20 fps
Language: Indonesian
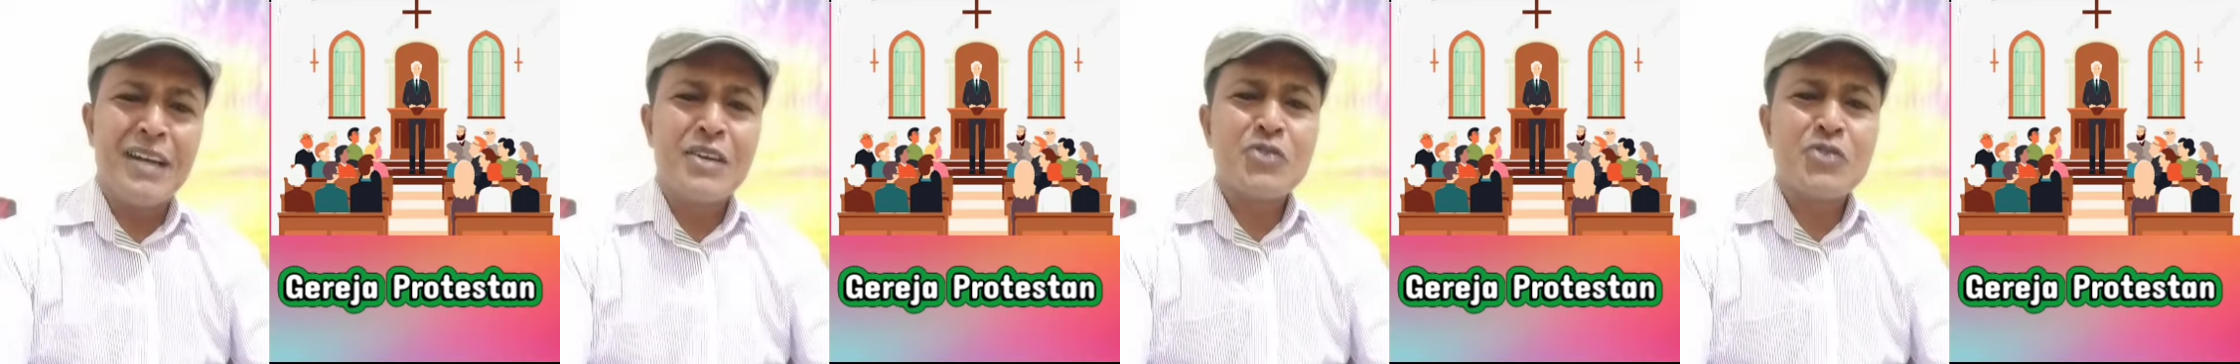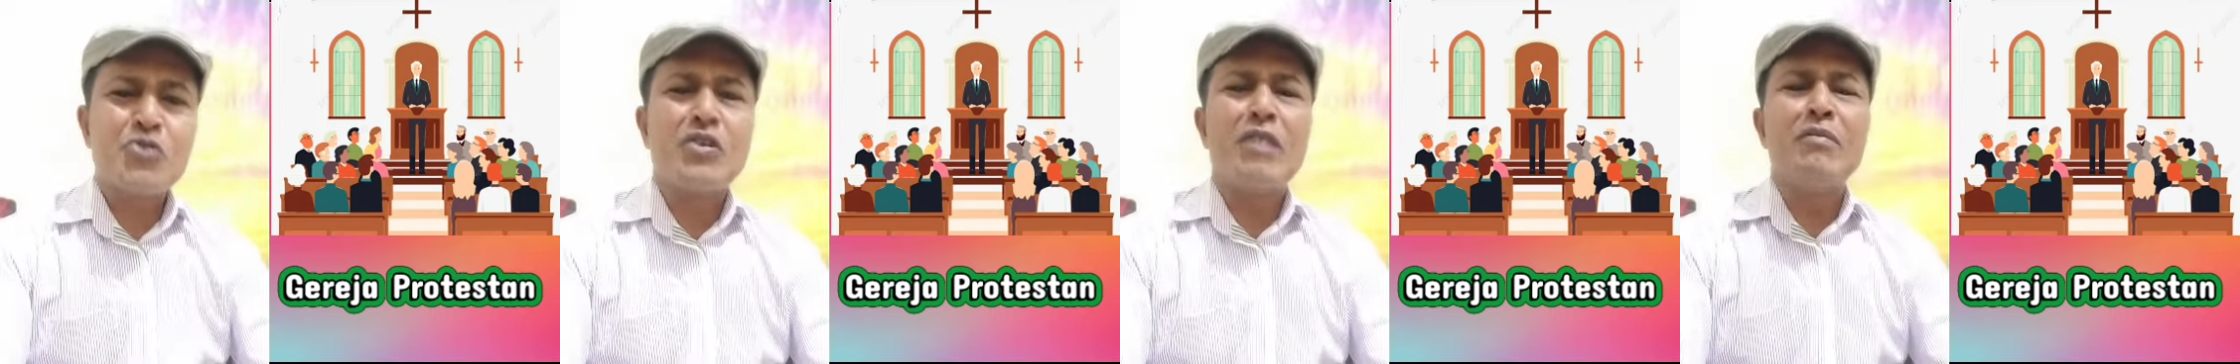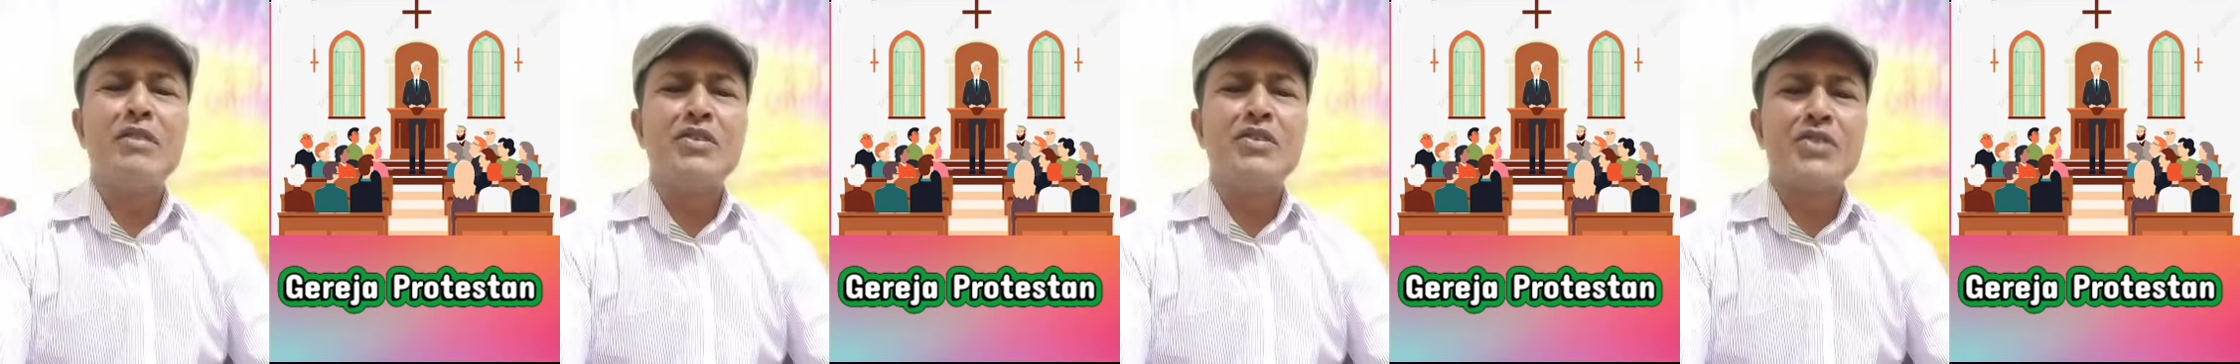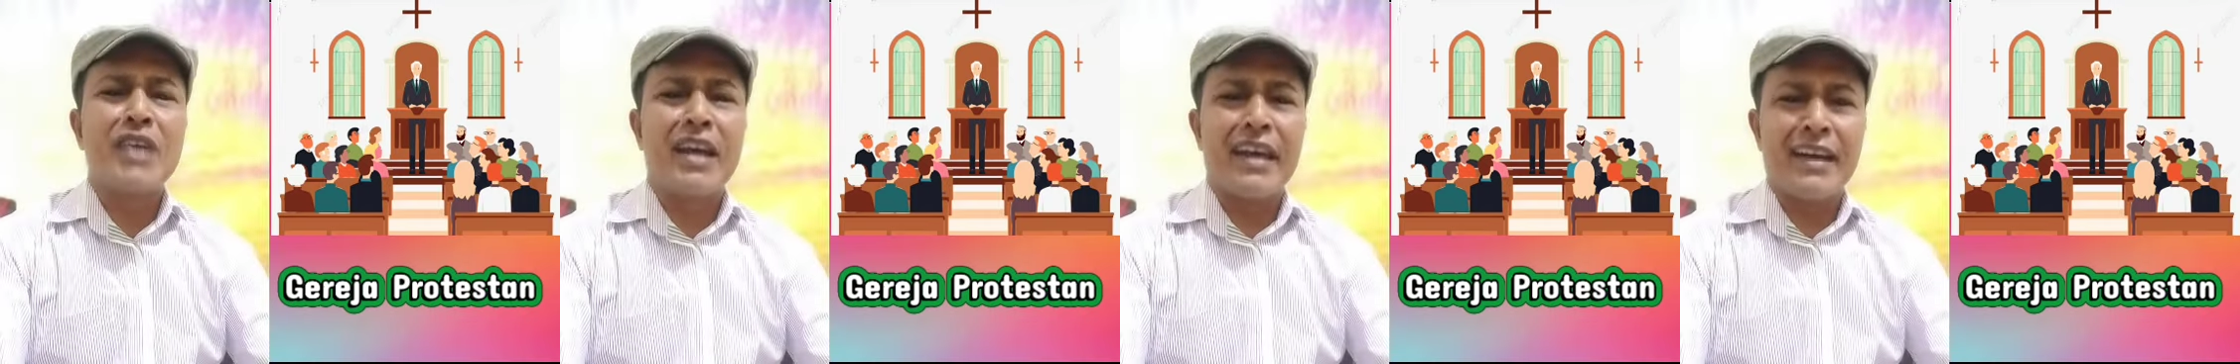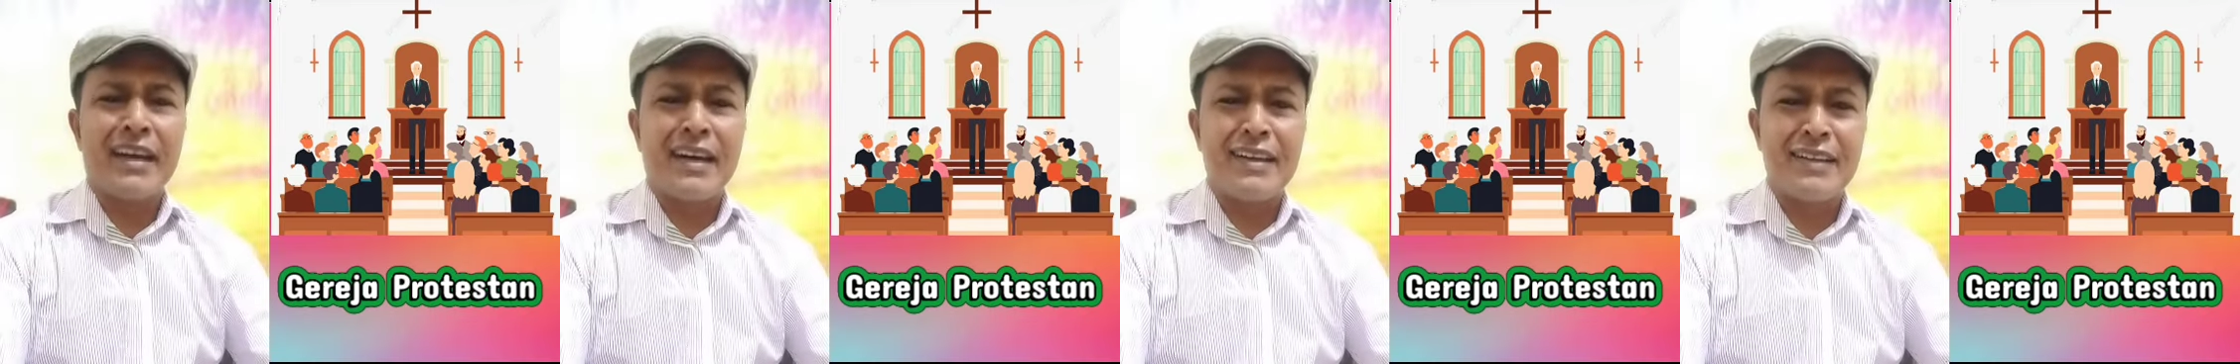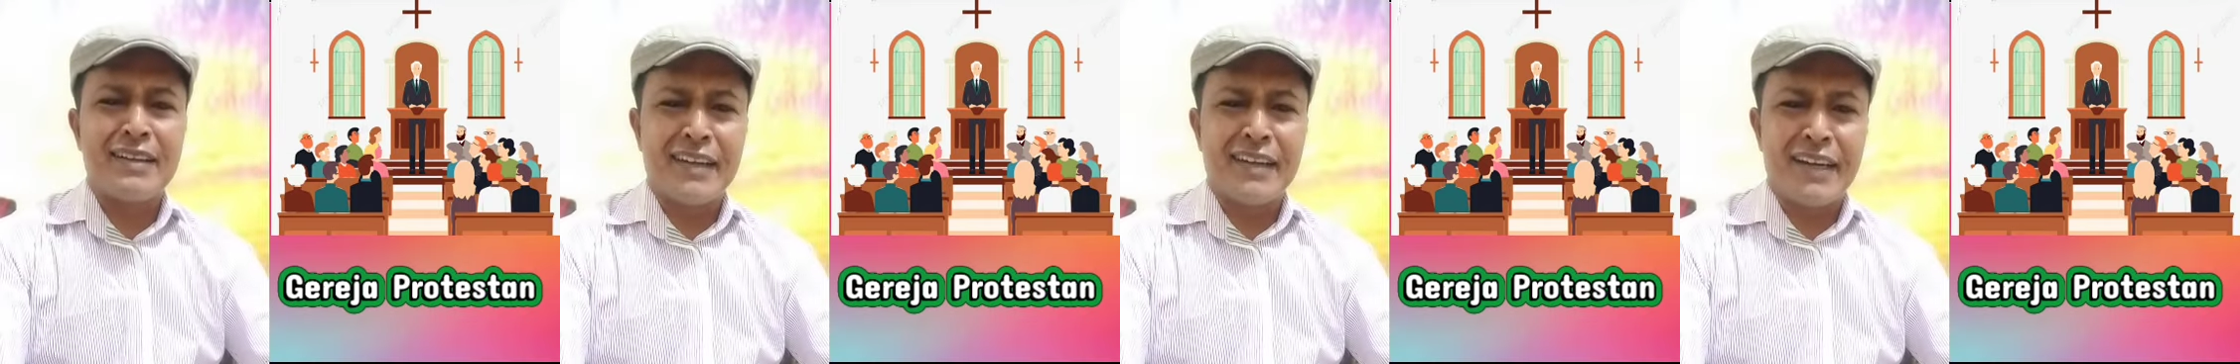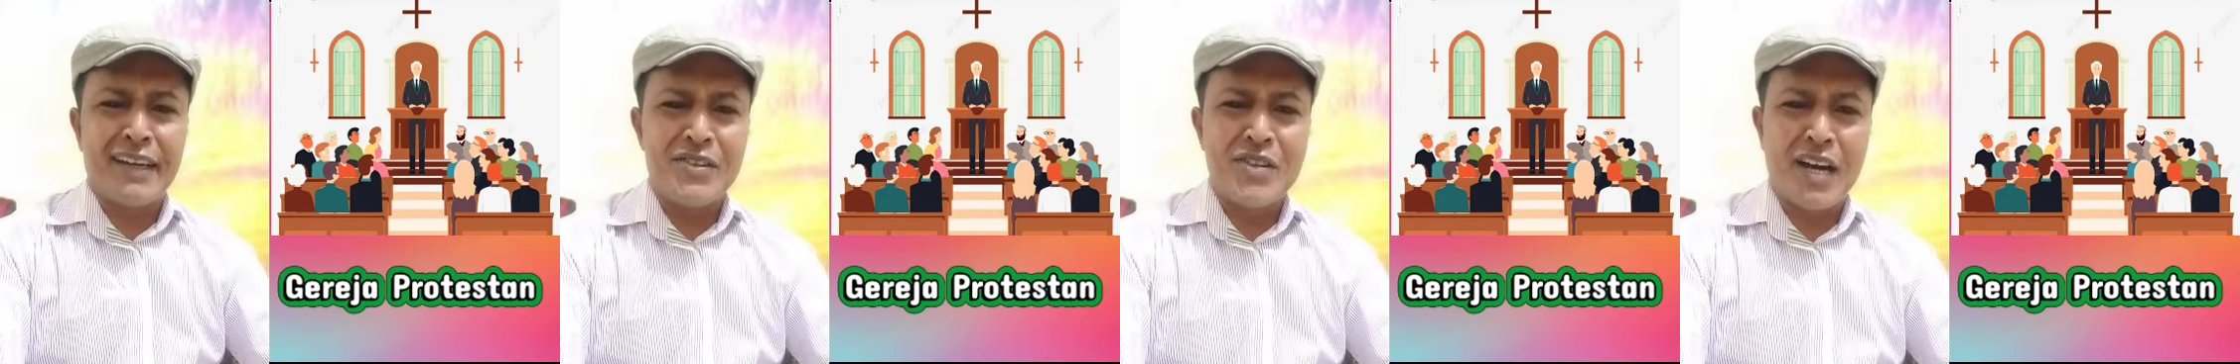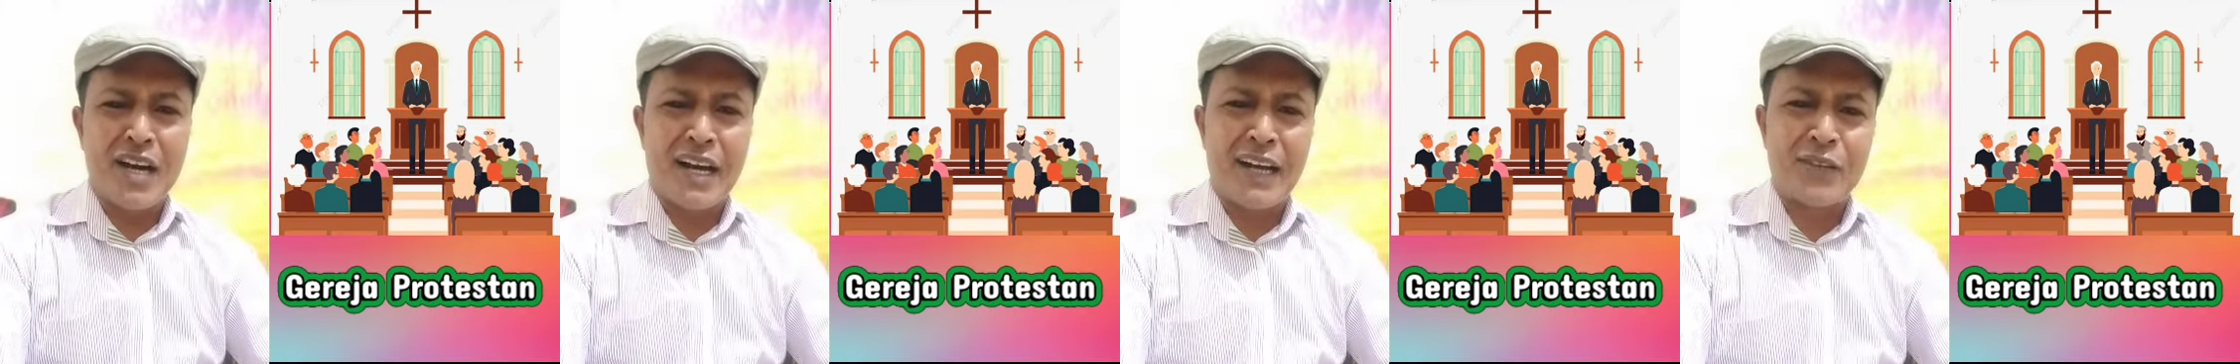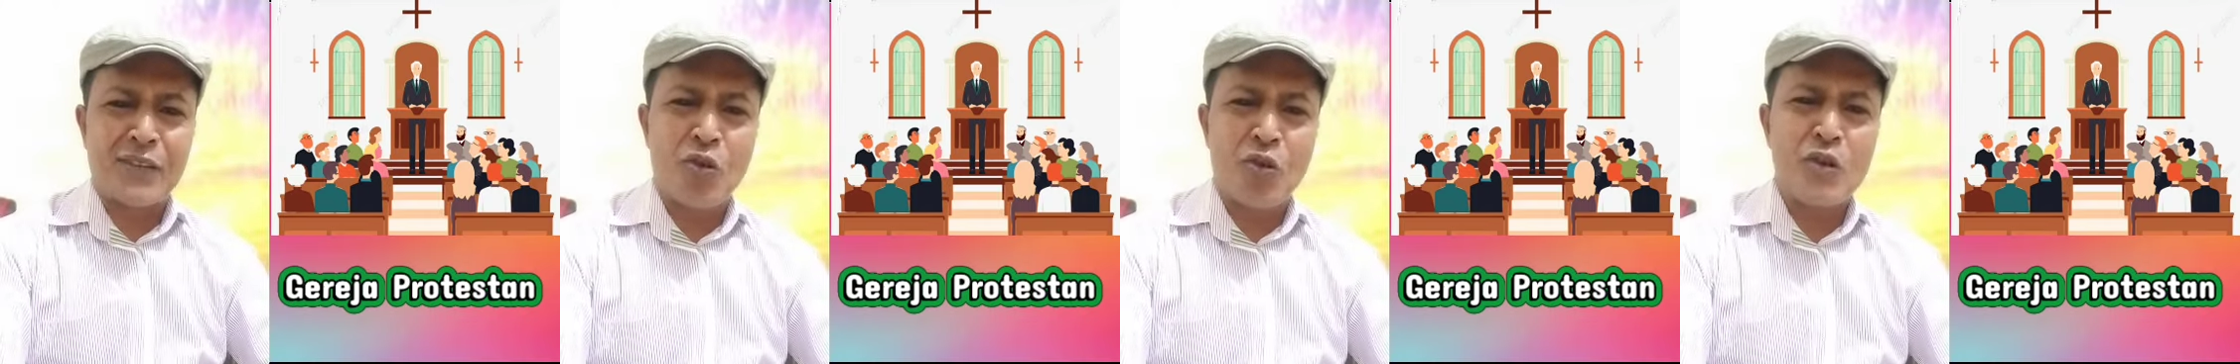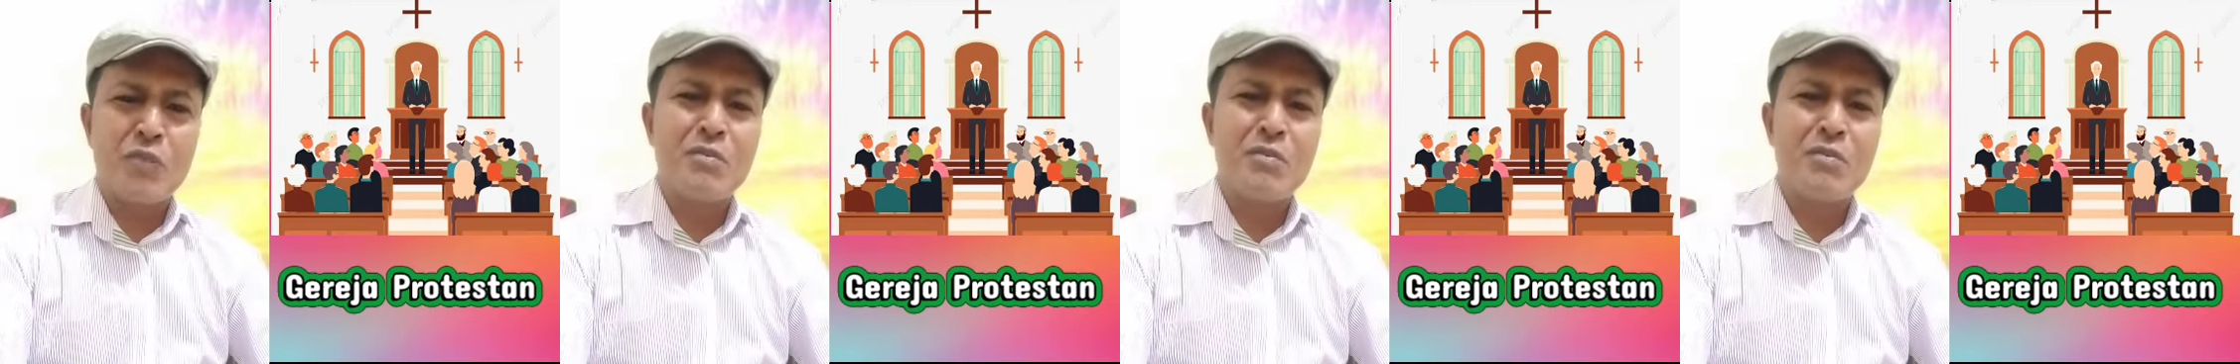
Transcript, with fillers: sudah menjelekkan gereja Katolik,